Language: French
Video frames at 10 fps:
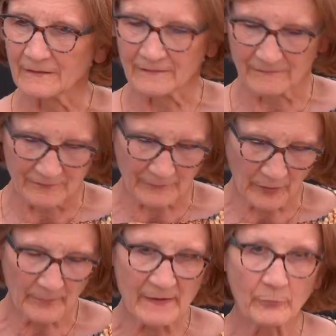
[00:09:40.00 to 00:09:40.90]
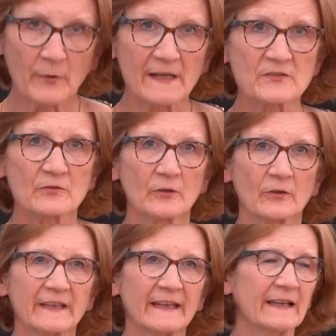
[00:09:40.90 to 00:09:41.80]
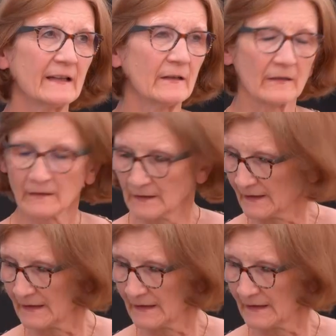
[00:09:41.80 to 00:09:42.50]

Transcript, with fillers: le, premier point sur lequel